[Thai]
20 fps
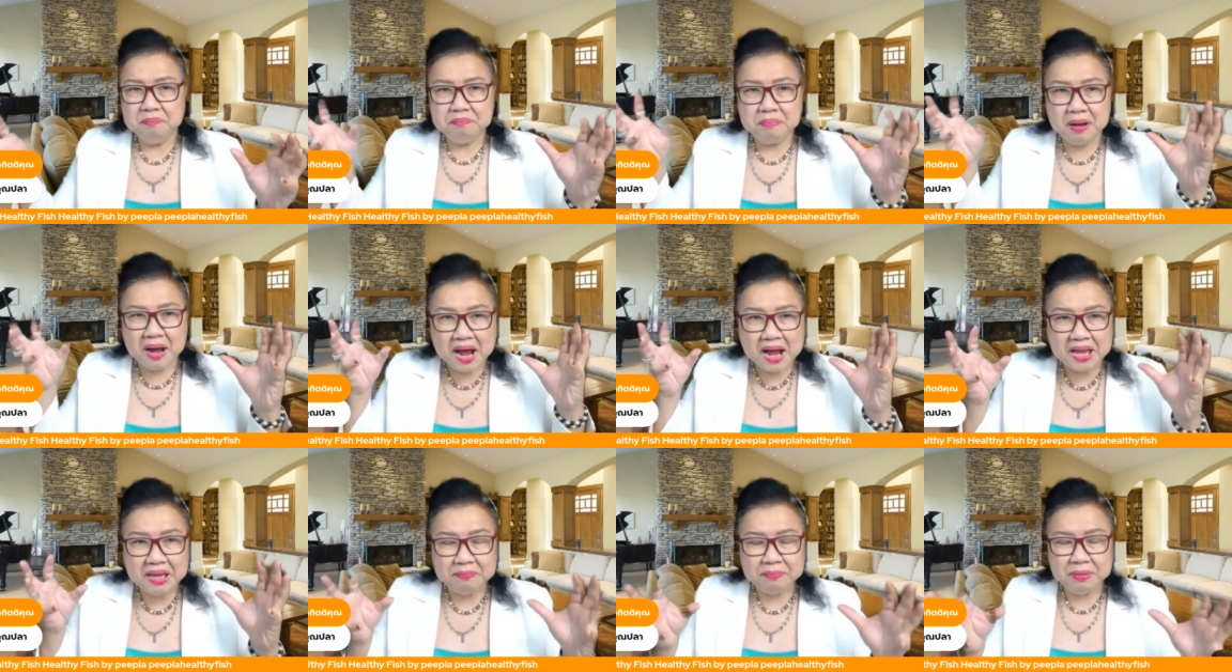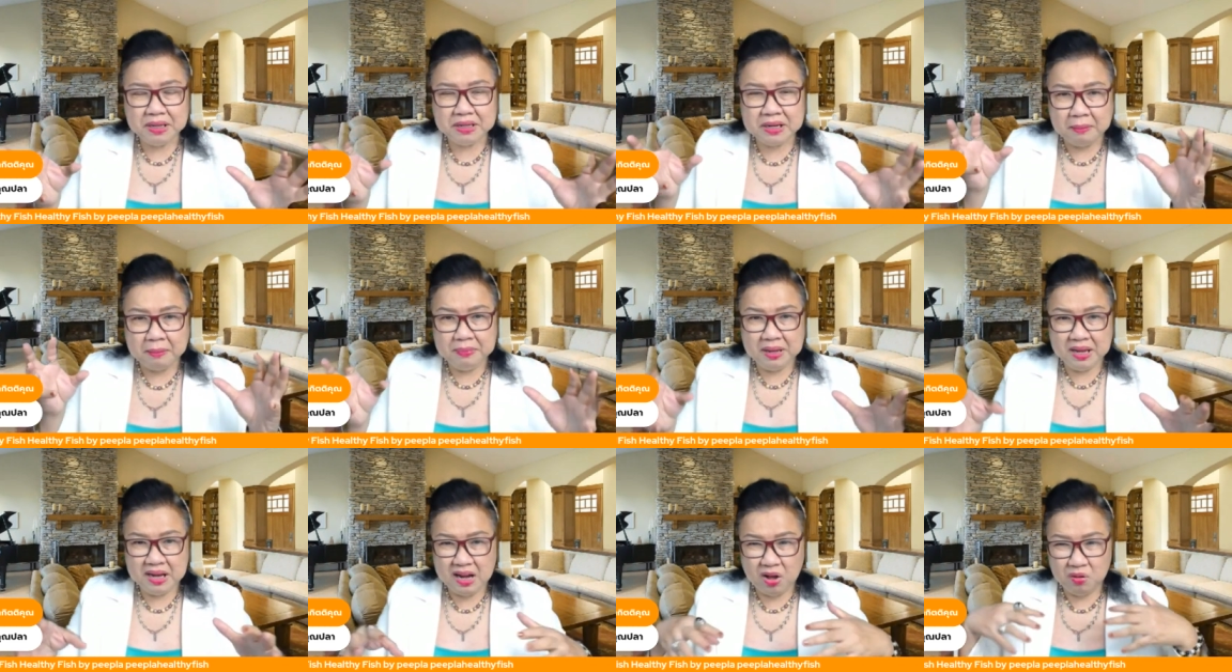ไม่มีทำ
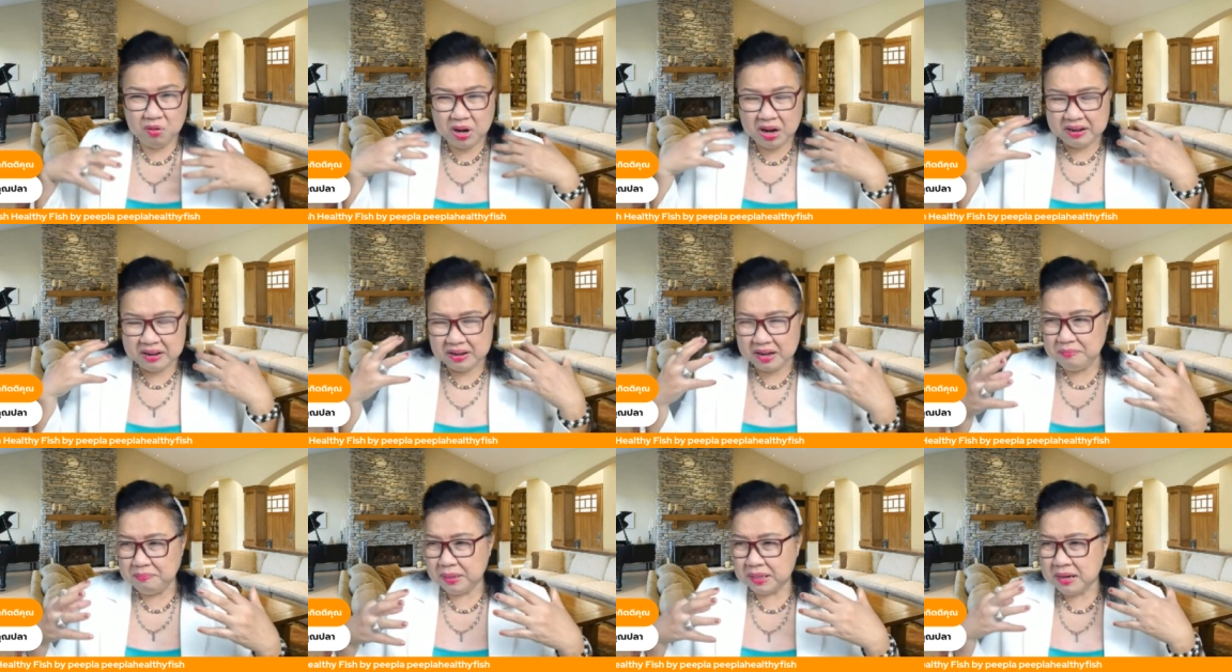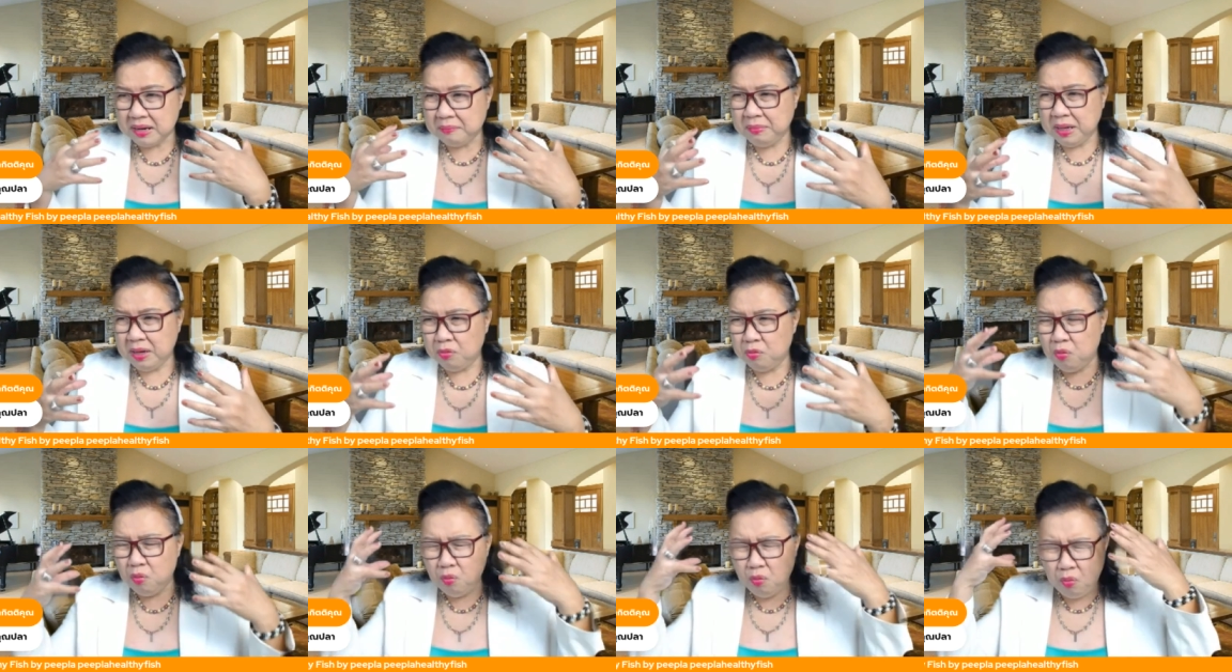ให้เราใครมาทำให้เรา
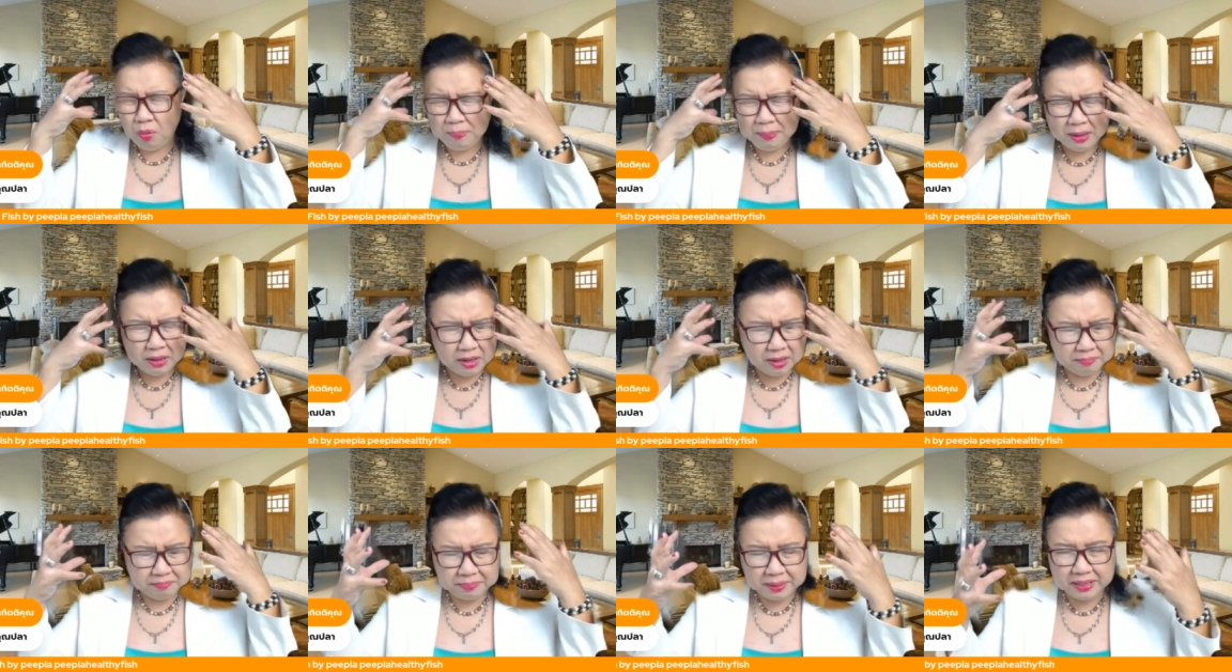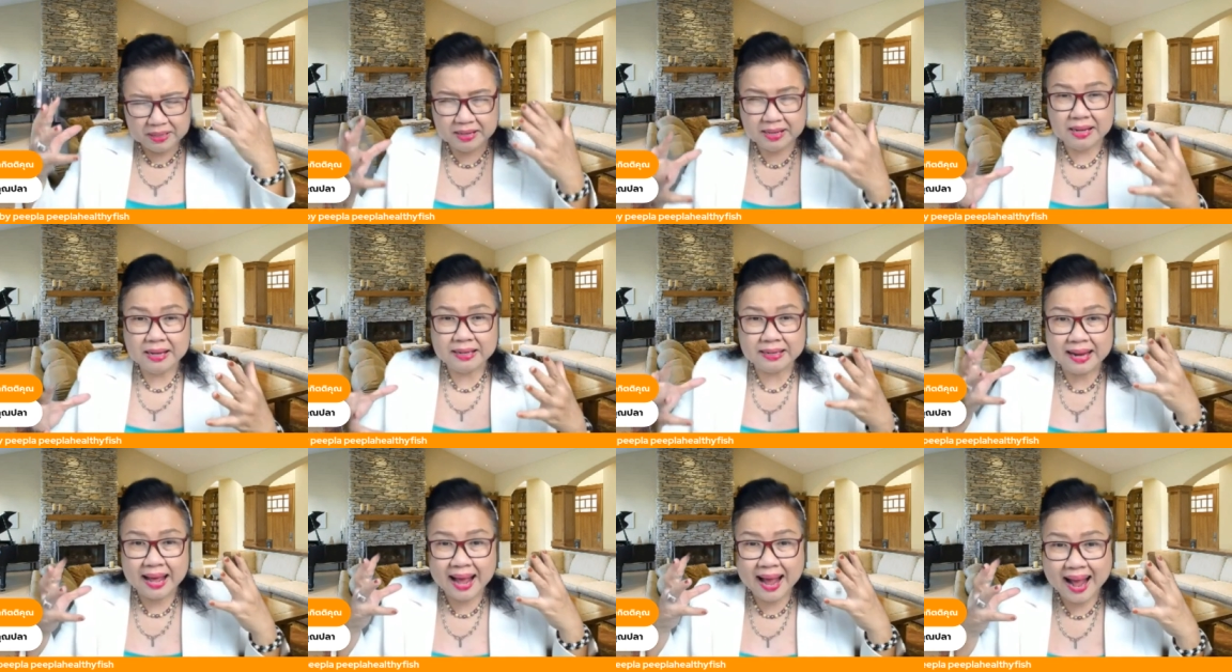อู้เป็นนั่นเป็นนี่
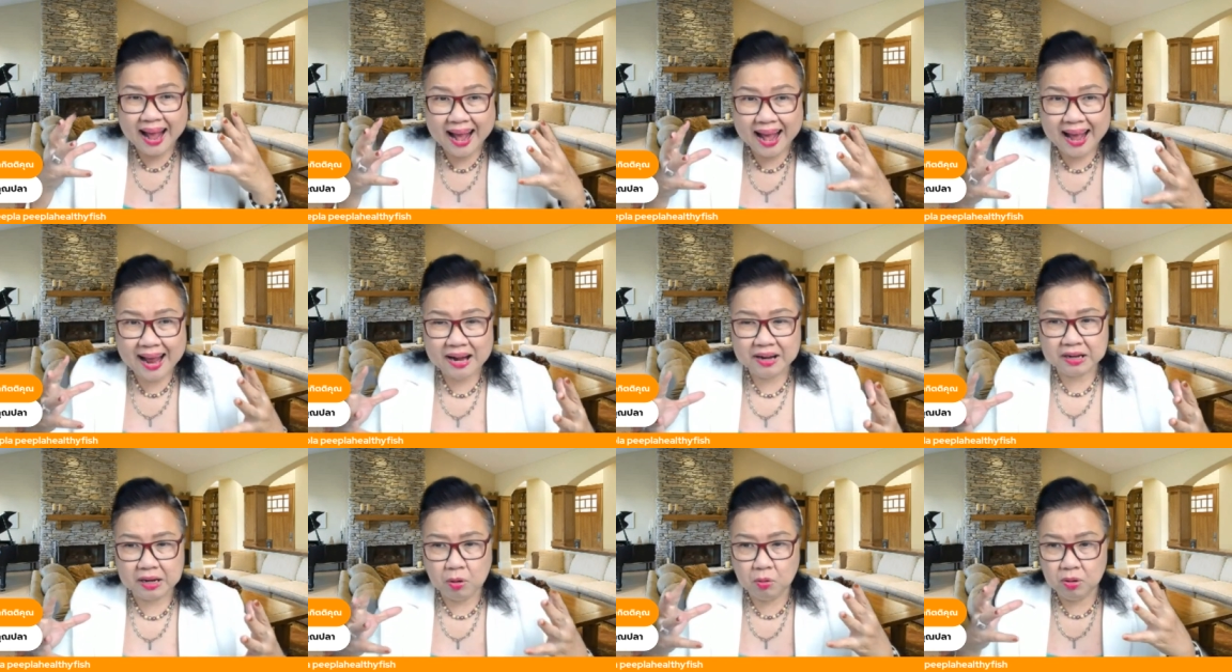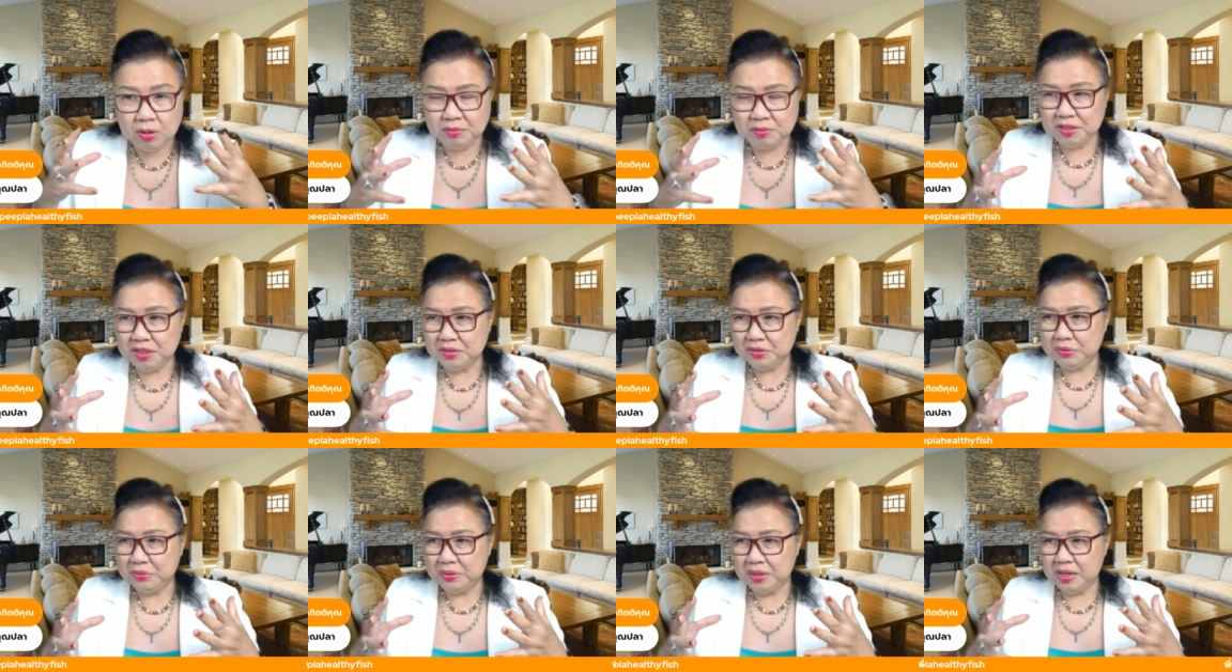ถ้าเราเข้าใจ
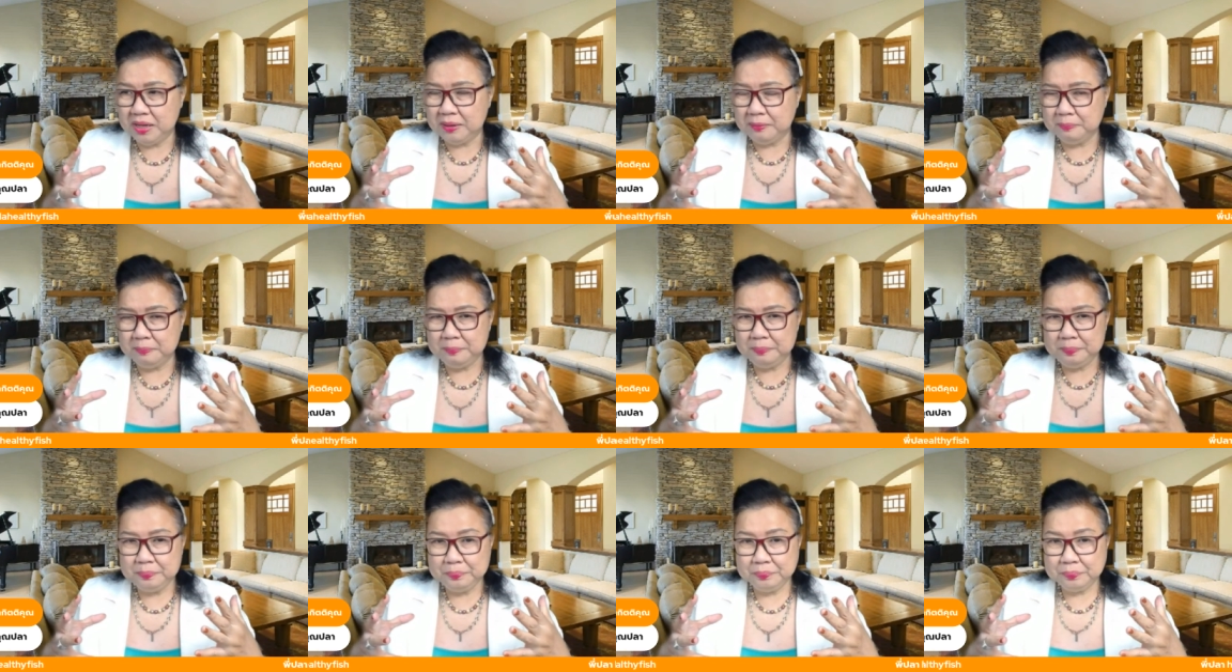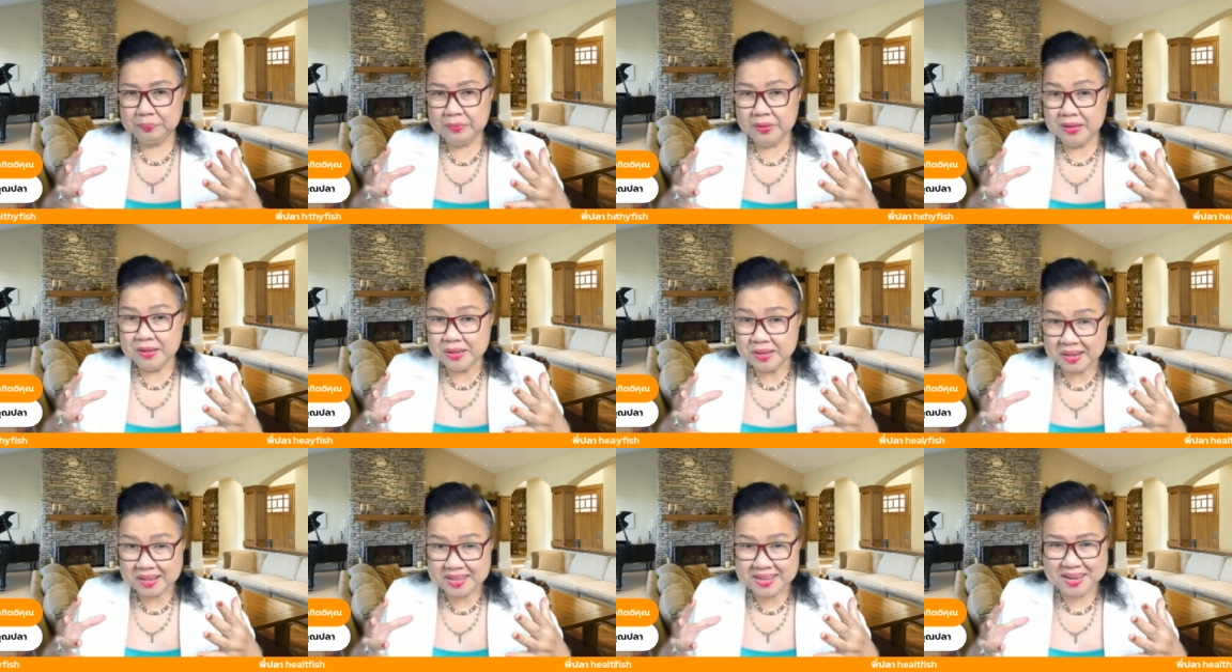ตัวเอง
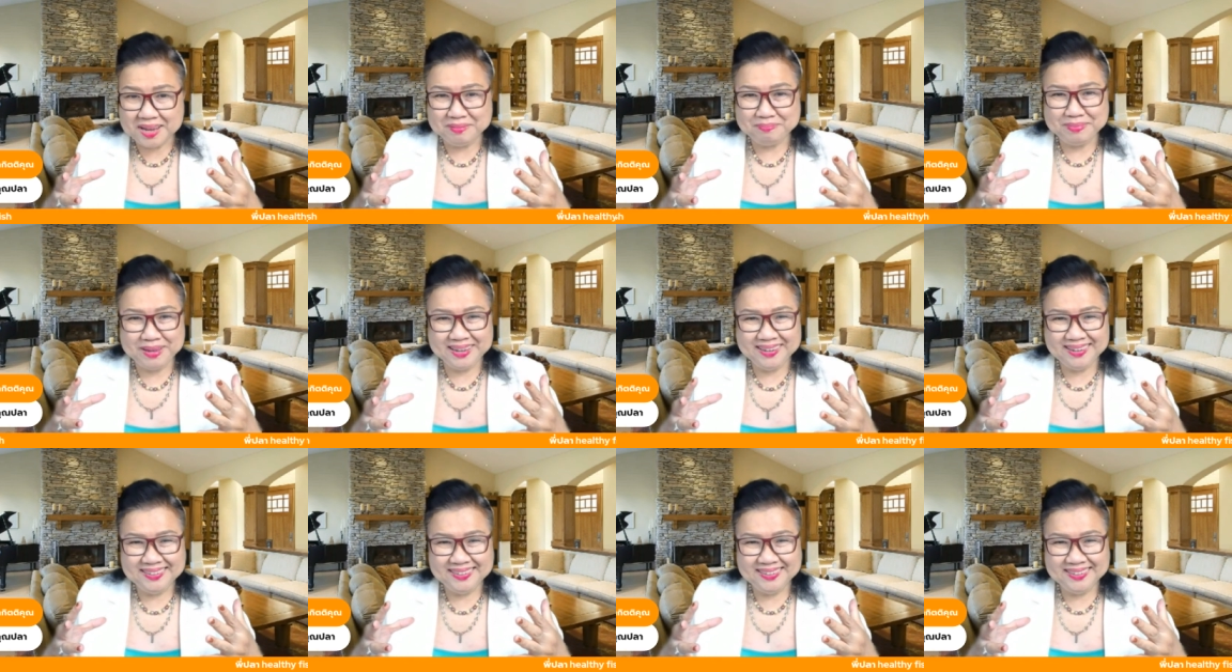สังเกตไหม